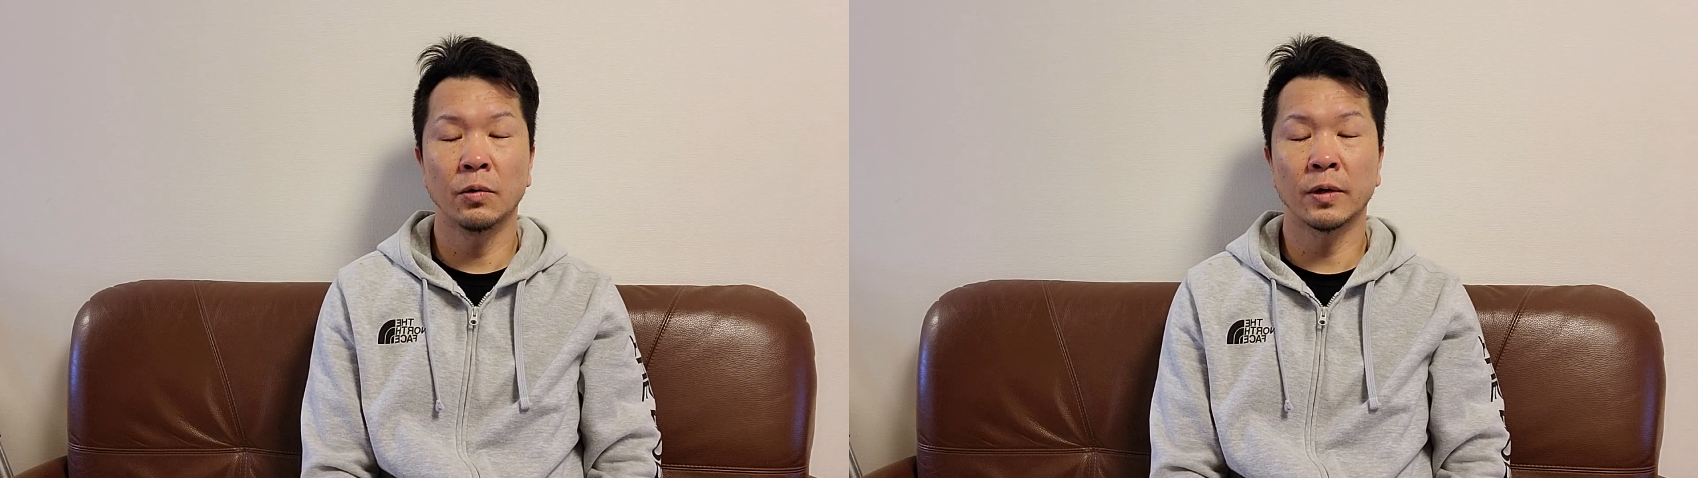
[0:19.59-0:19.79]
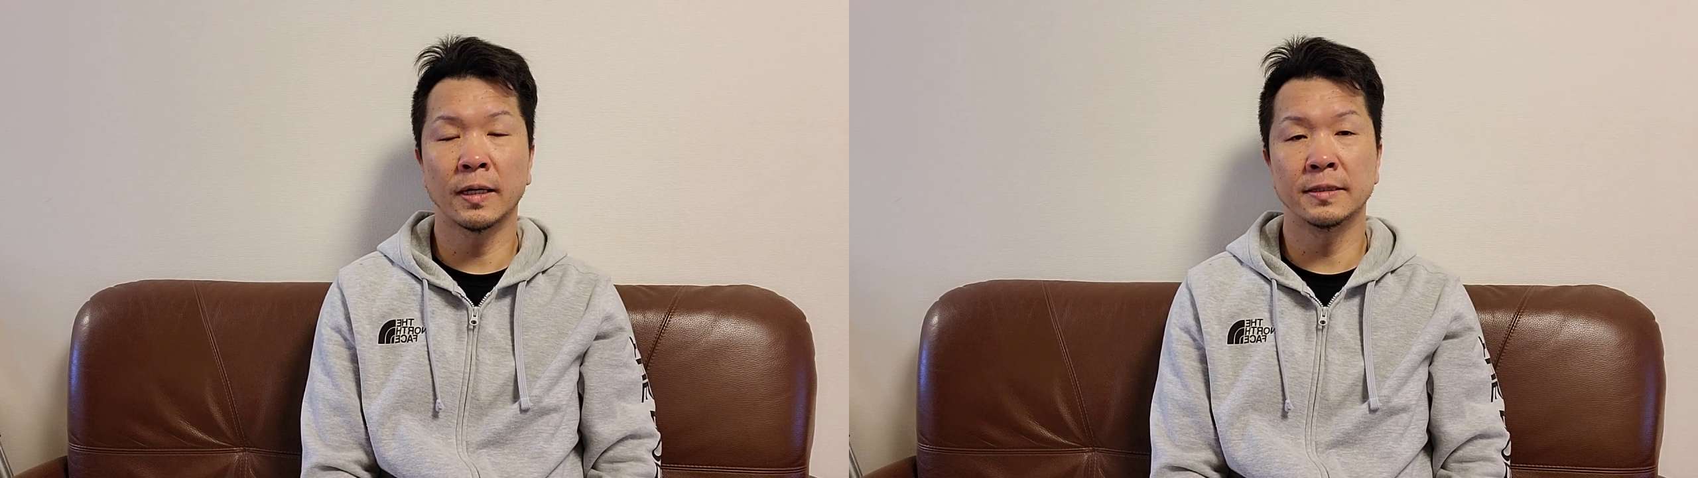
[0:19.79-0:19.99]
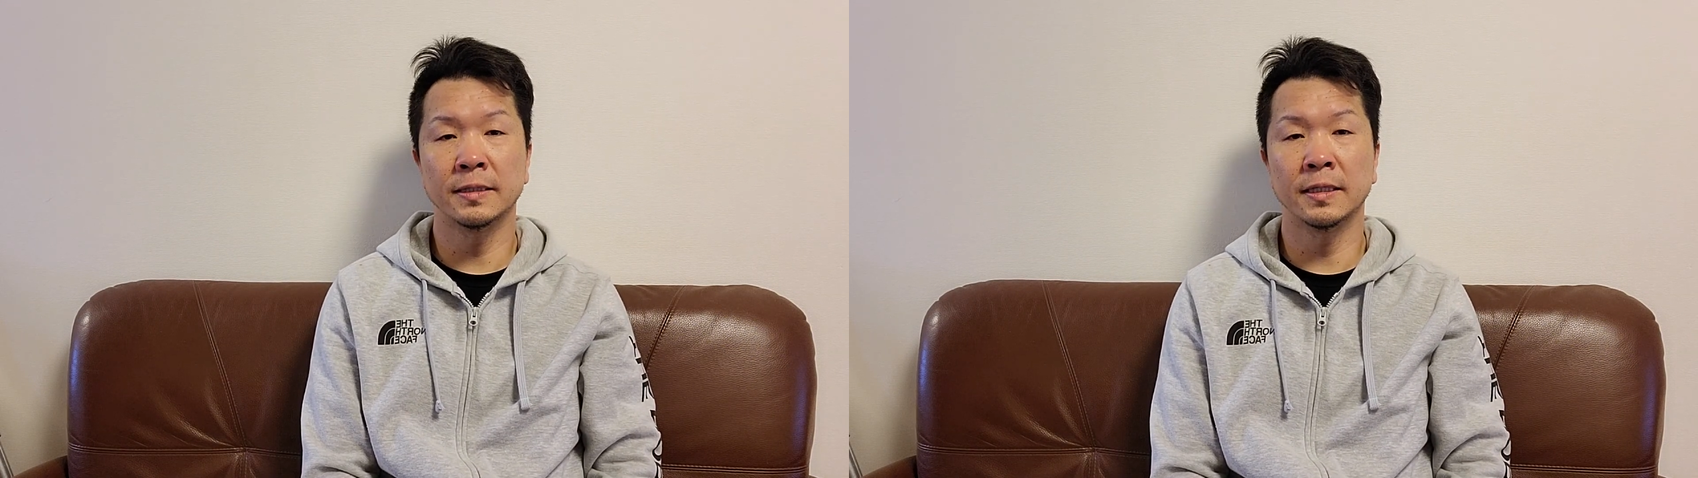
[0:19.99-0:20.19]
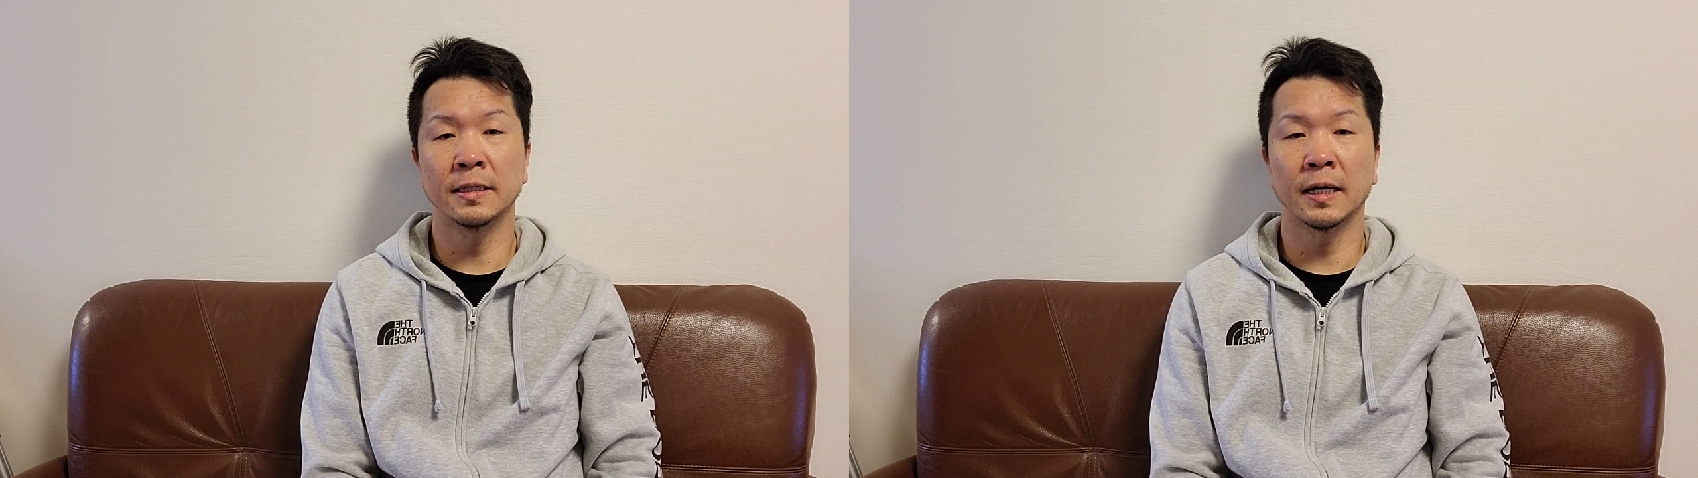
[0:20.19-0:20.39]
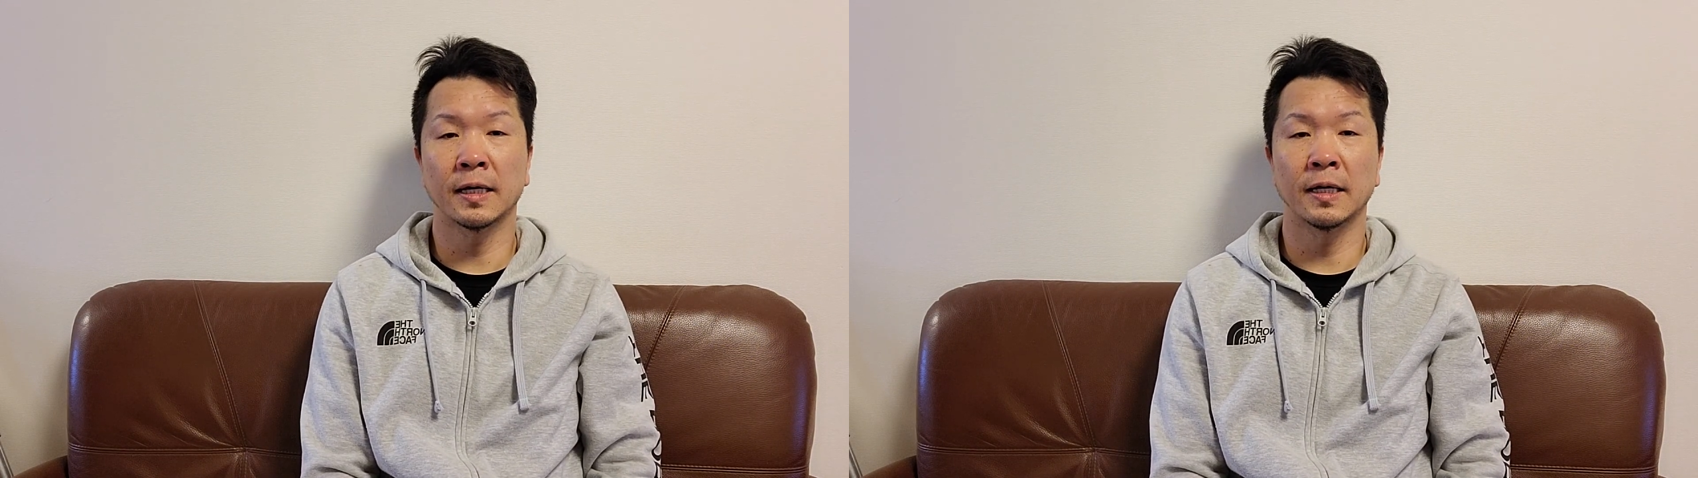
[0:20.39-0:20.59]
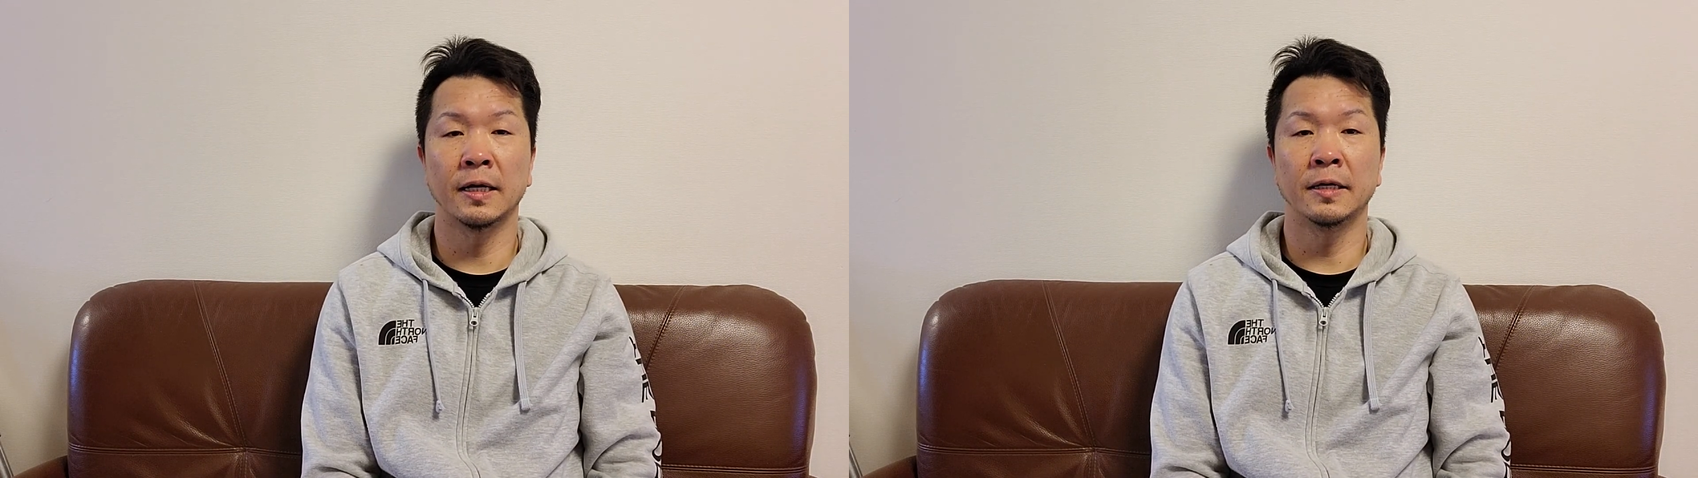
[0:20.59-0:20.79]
保健センターから